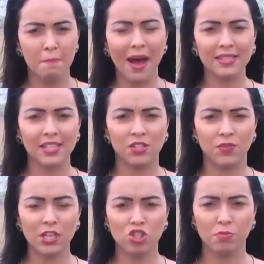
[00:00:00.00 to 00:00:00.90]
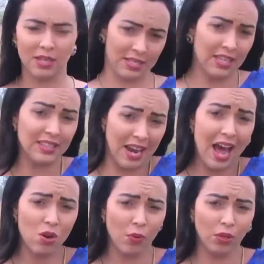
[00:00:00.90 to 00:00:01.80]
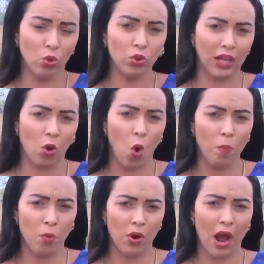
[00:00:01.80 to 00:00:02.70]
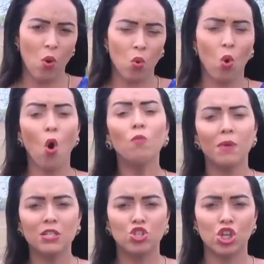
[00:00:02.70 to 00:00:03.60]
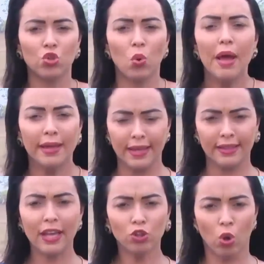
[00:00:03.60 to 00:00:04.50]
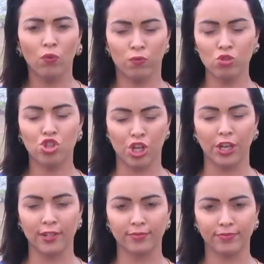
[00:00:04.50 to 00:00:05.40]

Mas as vítimas entraram em luta corporal com o bandido que tentou fugir.